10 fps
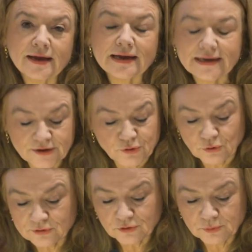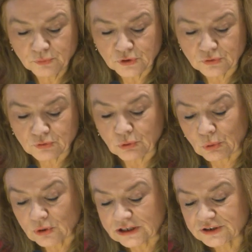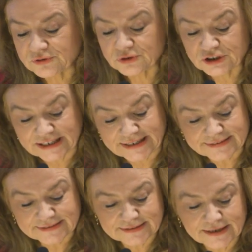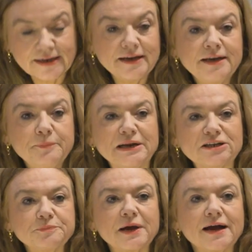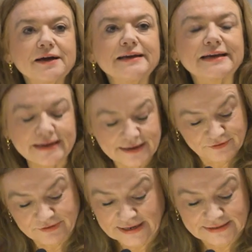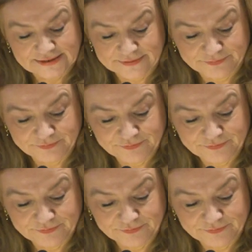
religiöse und mythologische Sujets in die Bildsprache der Gegenwart.